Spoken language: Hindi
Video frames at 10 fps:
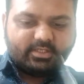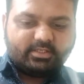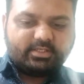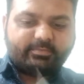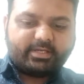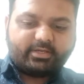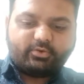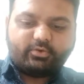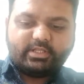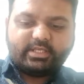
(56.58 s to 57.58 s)
ये मैंने
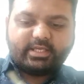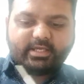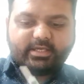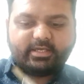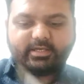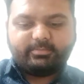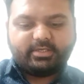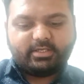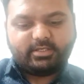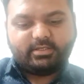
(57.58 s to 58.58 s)
खोल दिया है
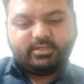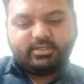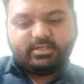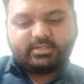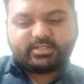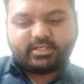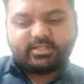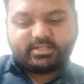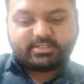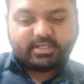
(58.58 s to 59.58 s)
अभी इसके
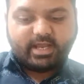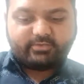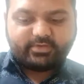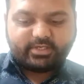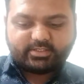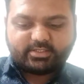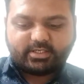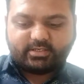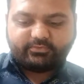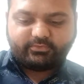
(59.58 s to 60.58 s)
अंदर से काफ़ी अच्छा
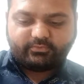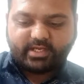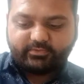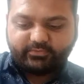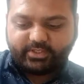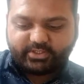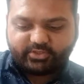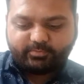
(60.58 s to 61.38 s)
वेल फिनिश्ड